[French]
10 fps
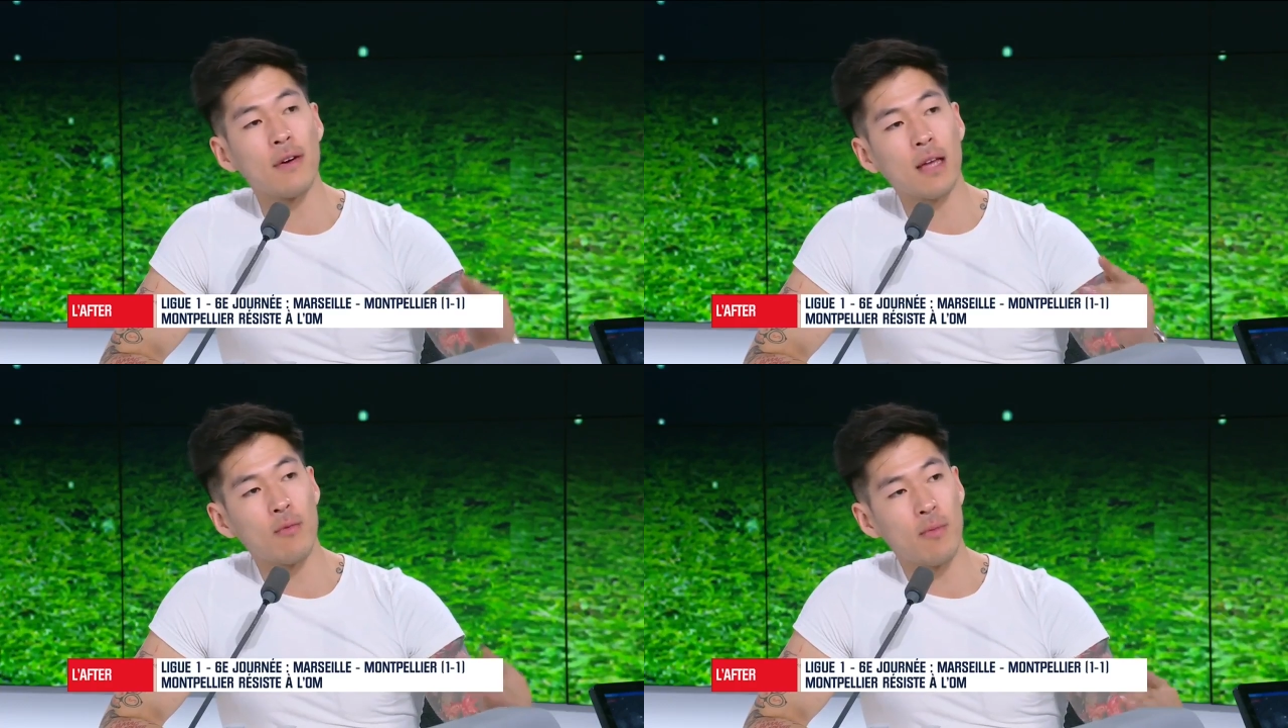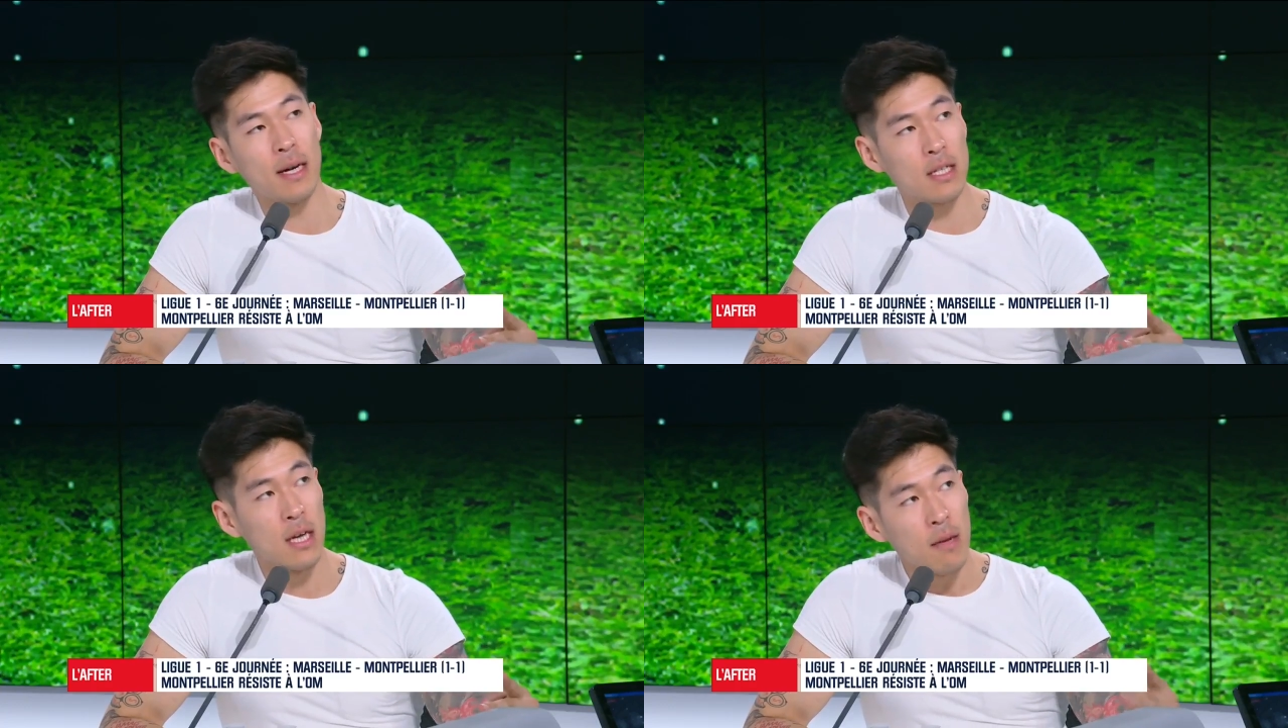a fait un très bon
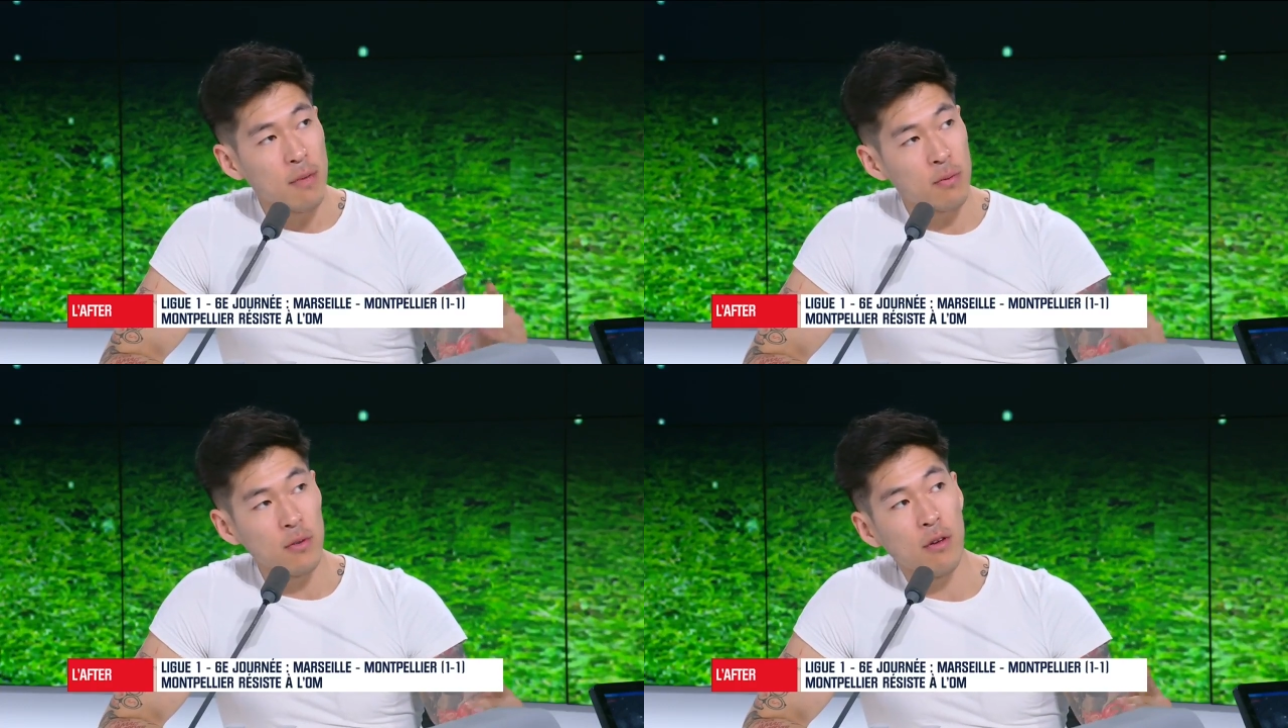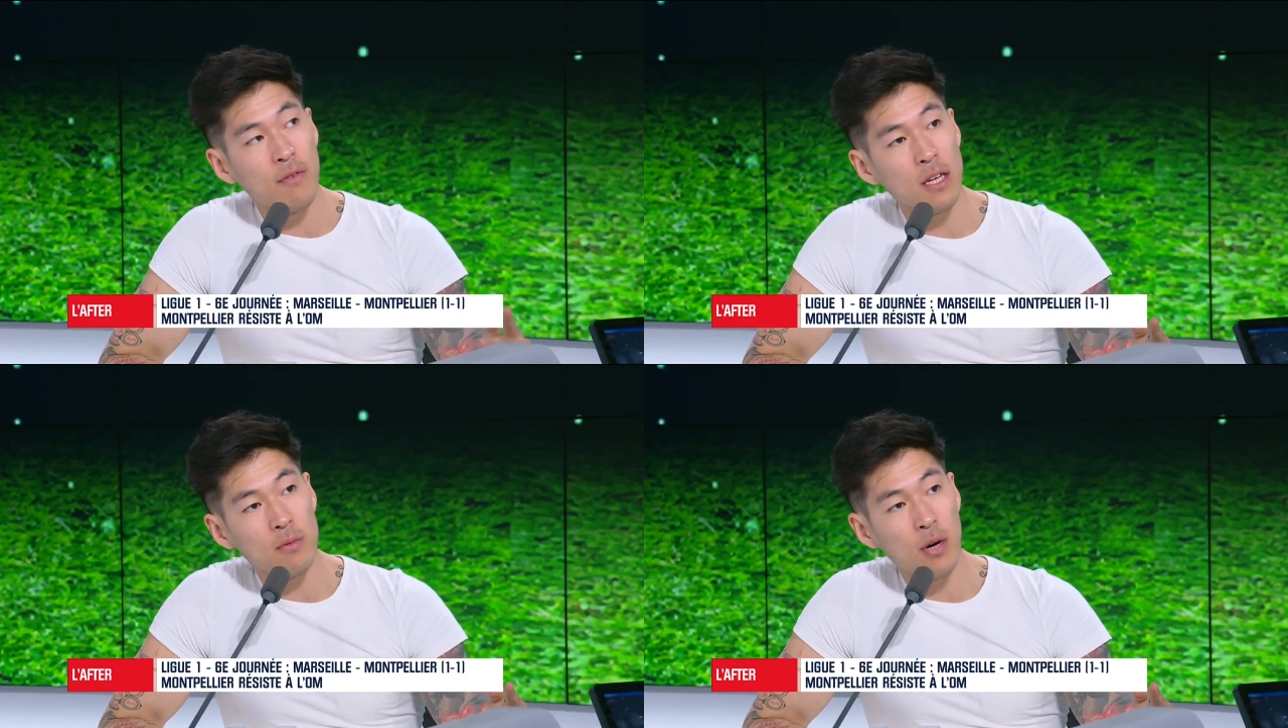match, mais je pense
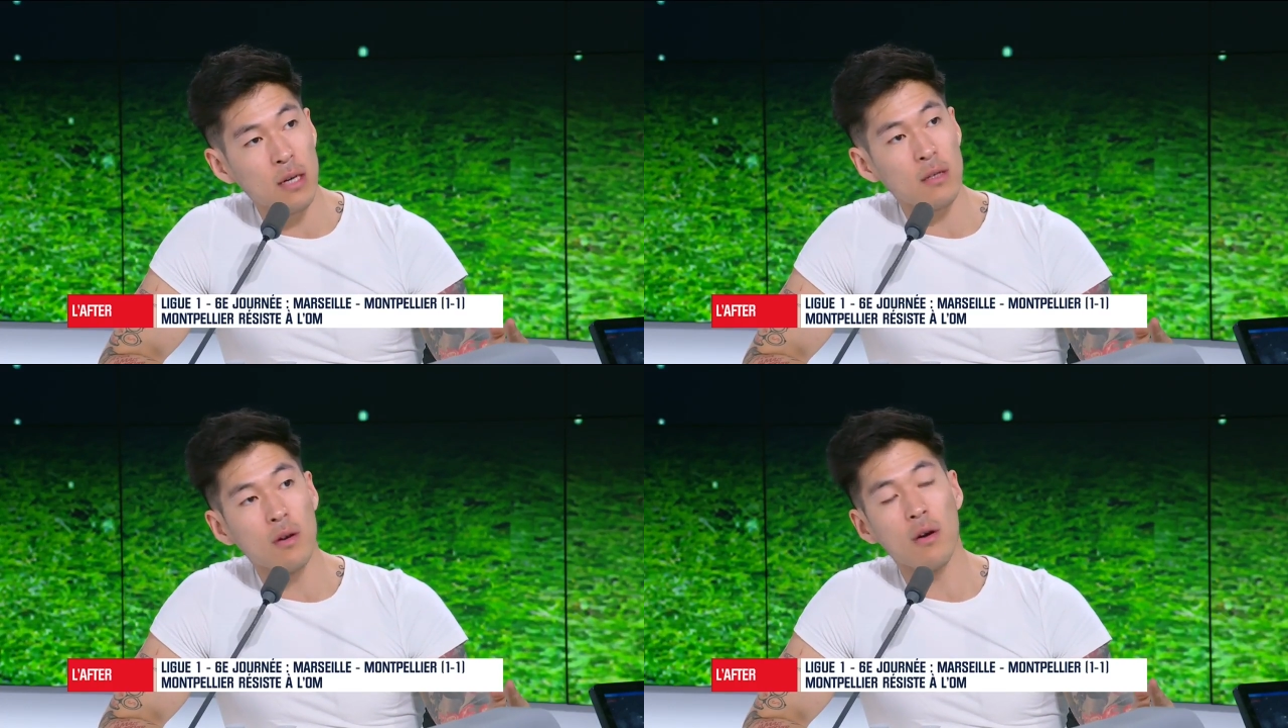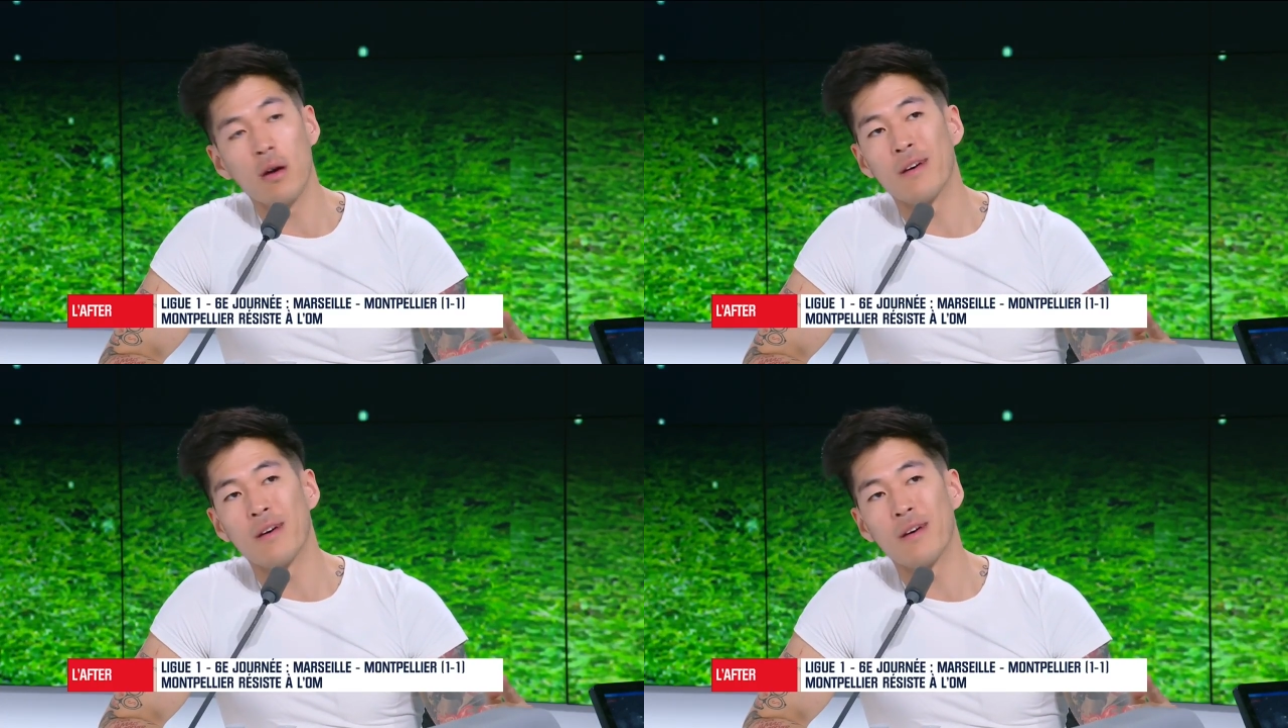que Villas-Boas